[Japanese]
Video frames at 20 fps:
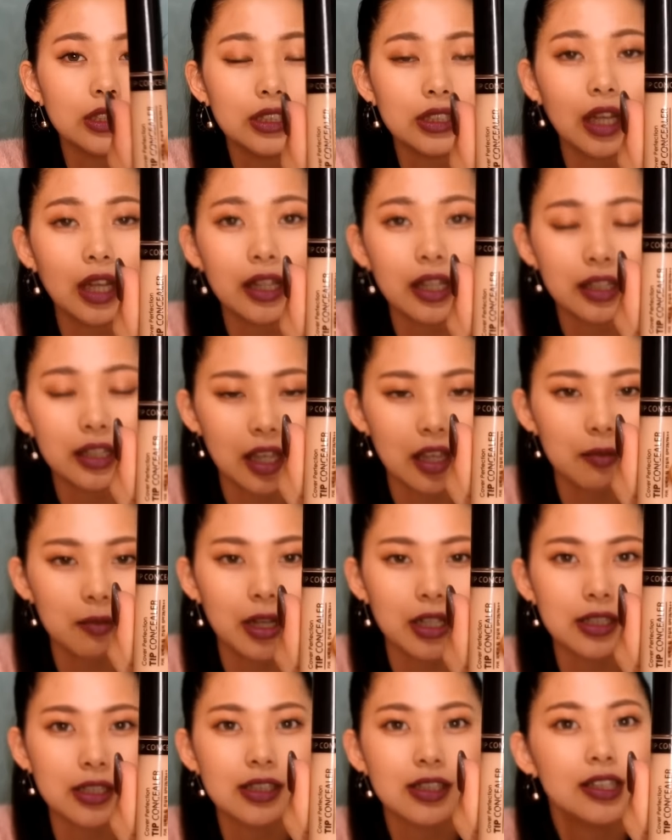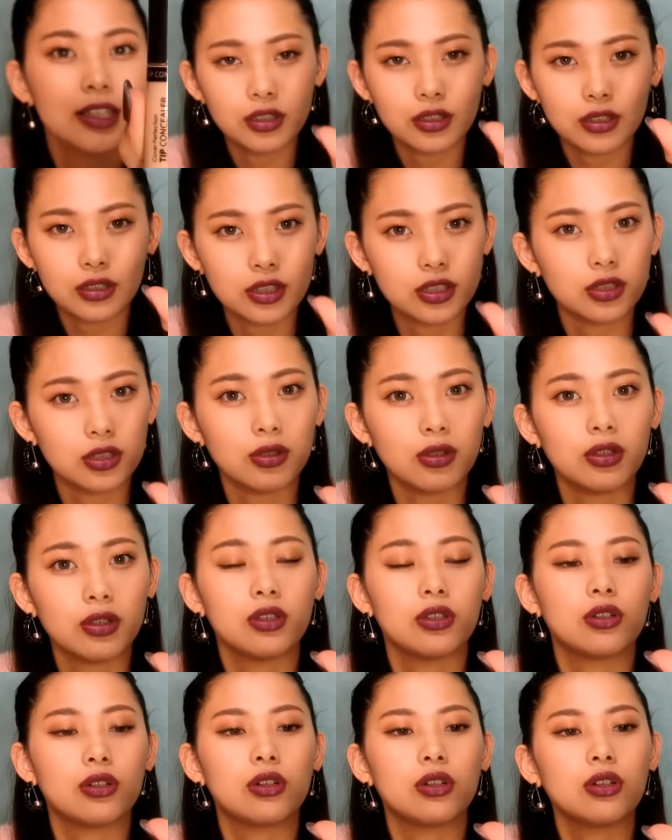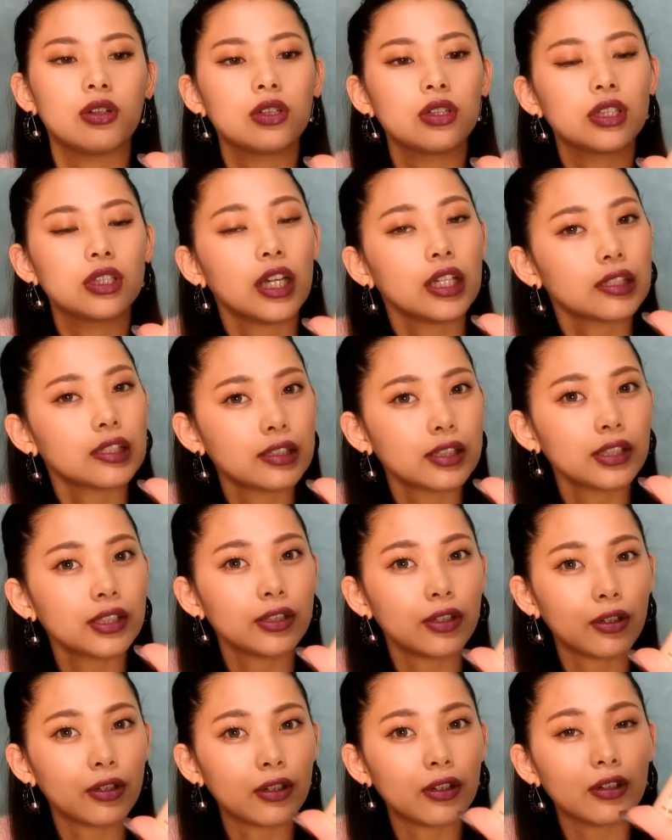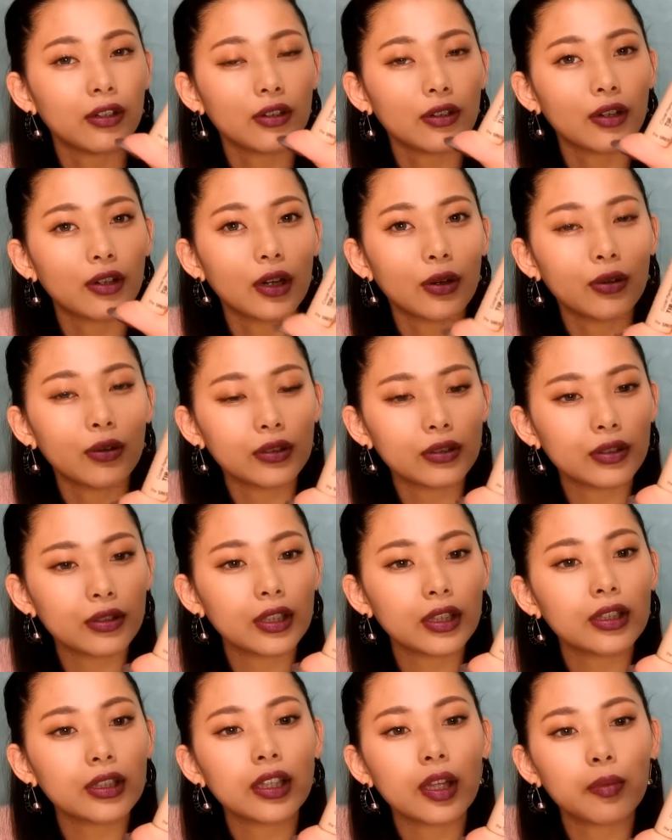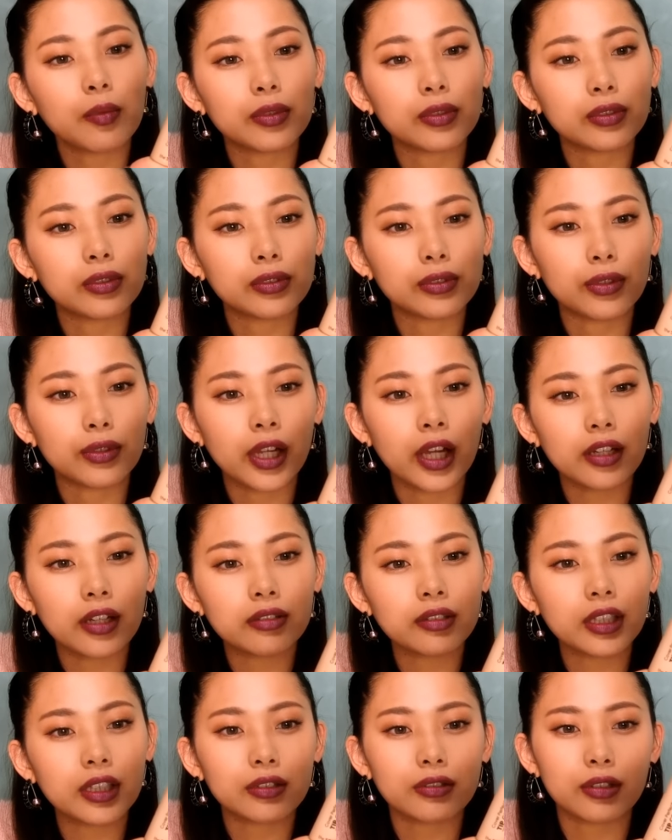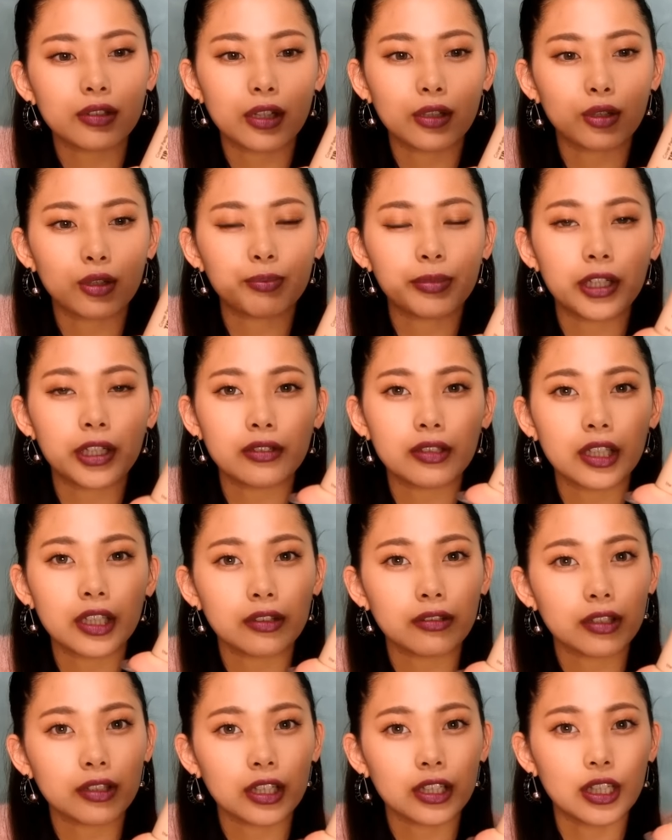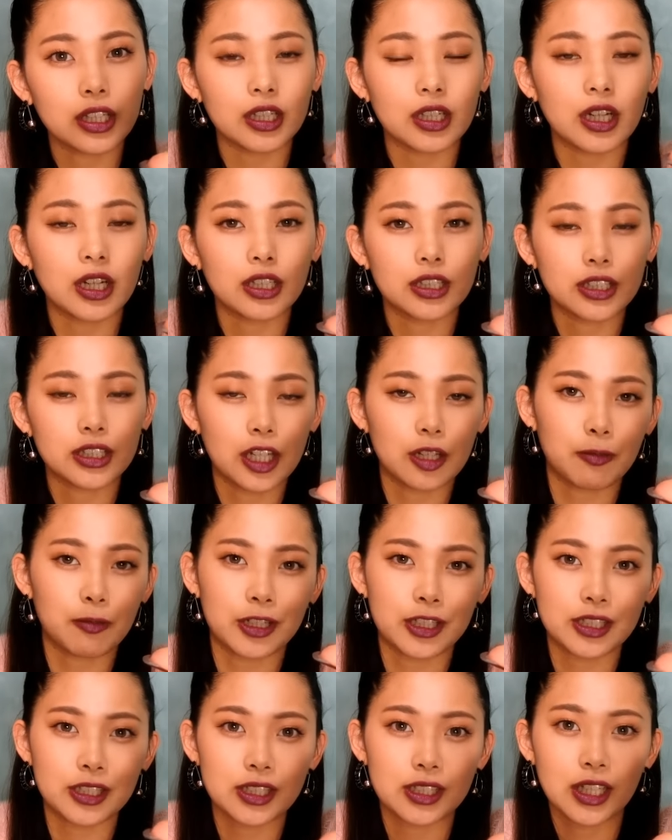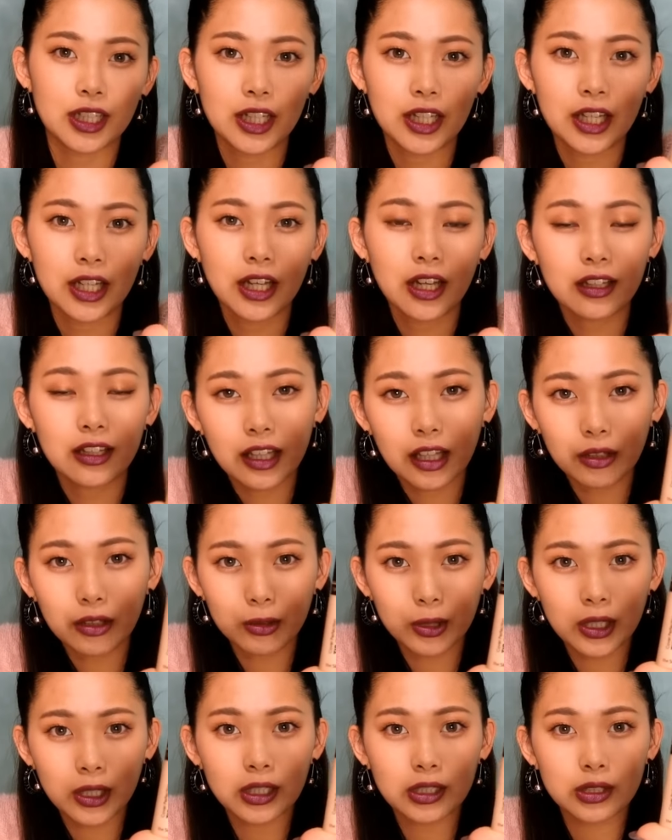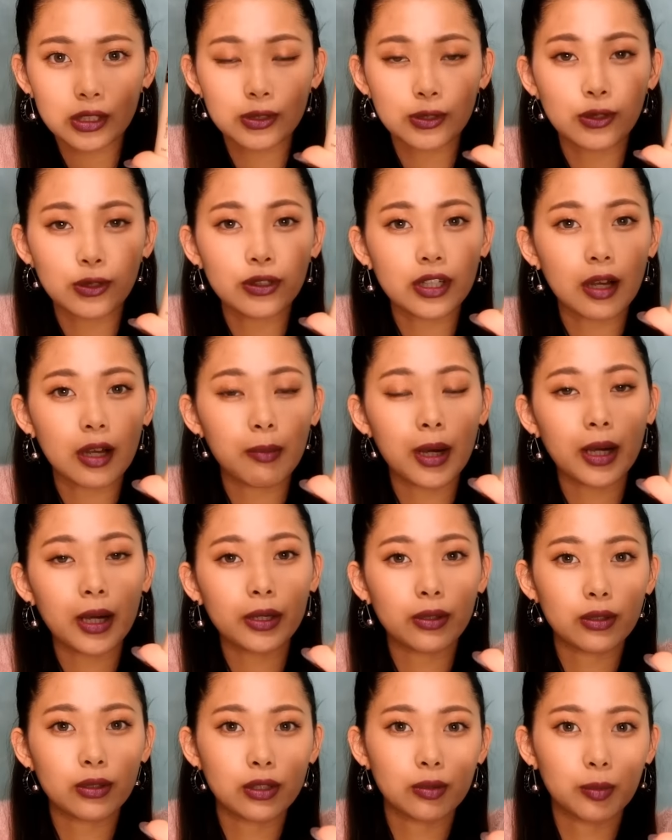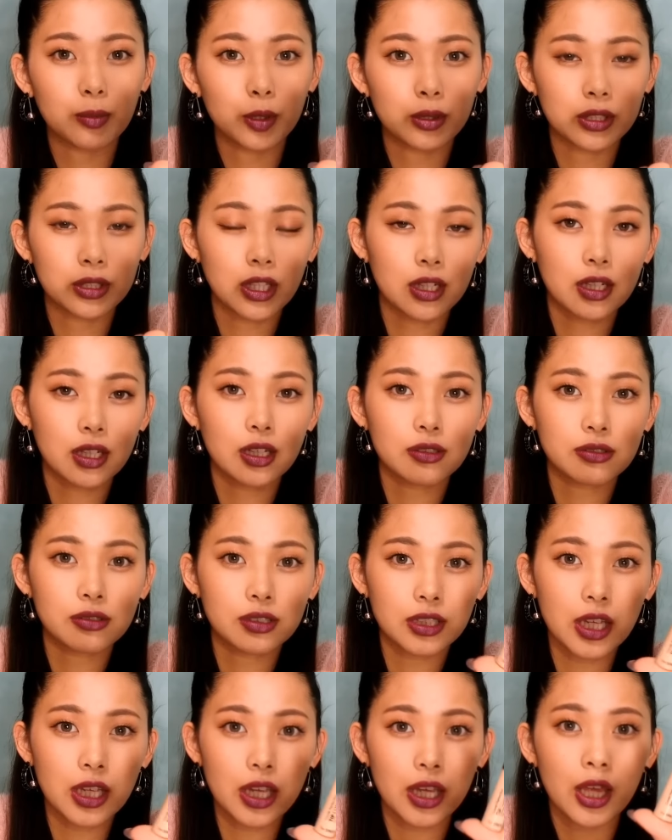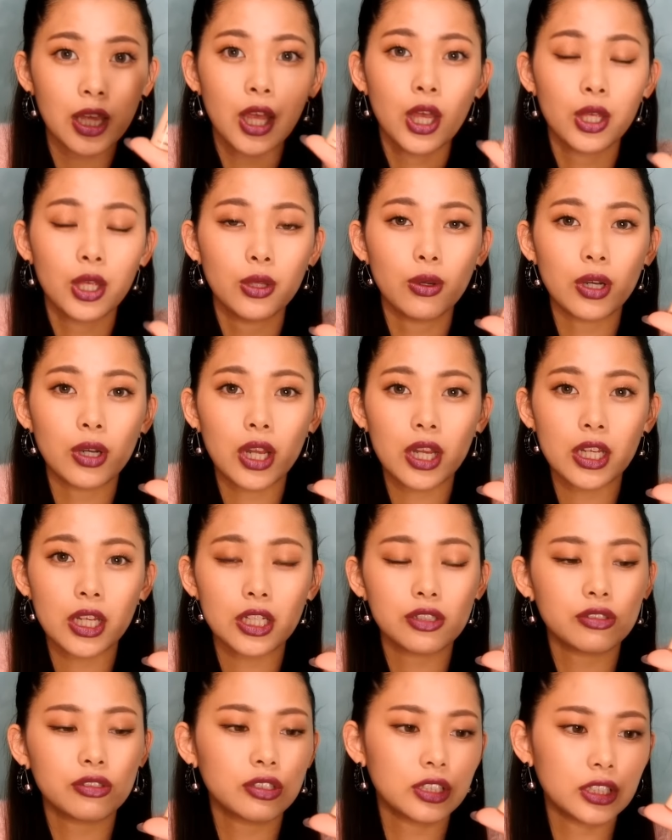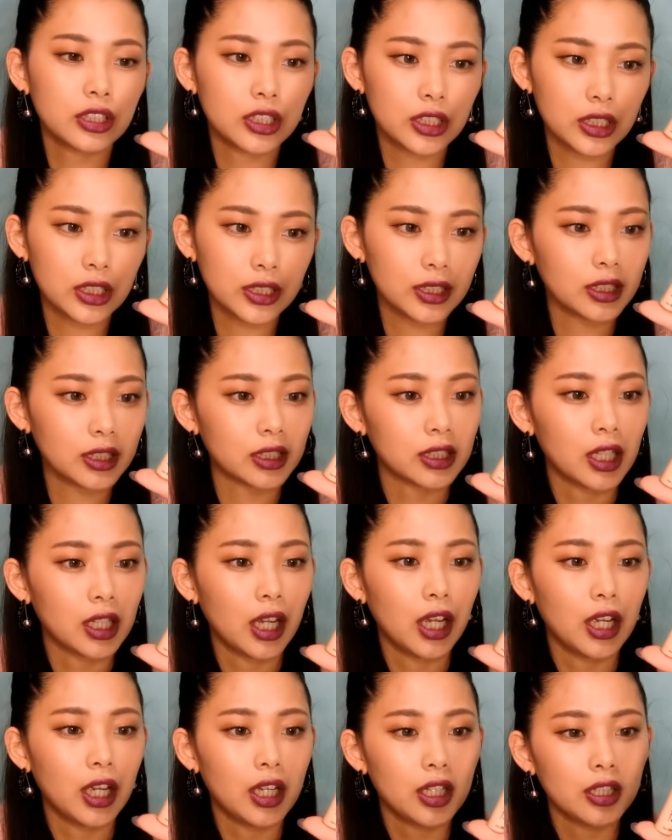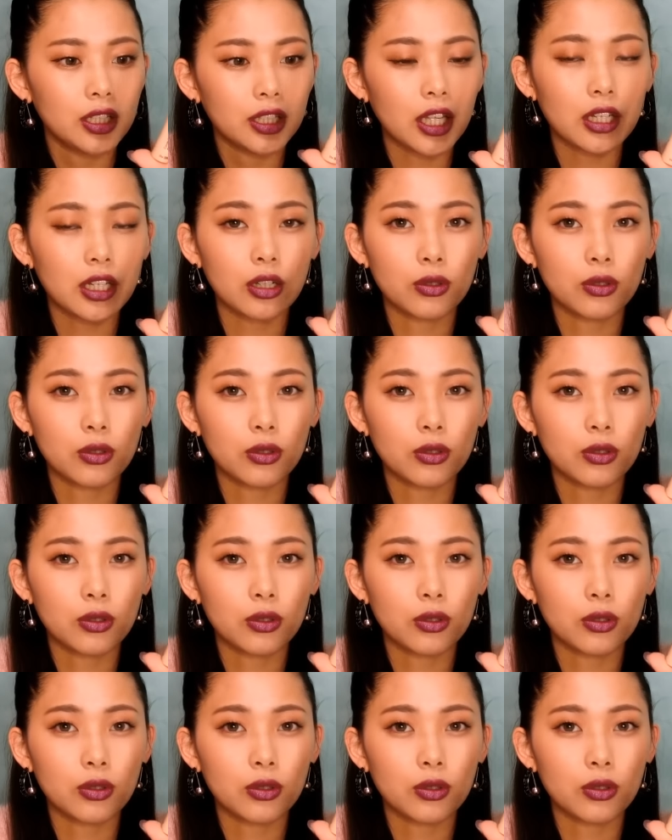長けていますすごいよ安いよこれ本当に多分500円とか600円とかで買えちゃいますなのにすごいカバー力も高くてよれにくいしなんか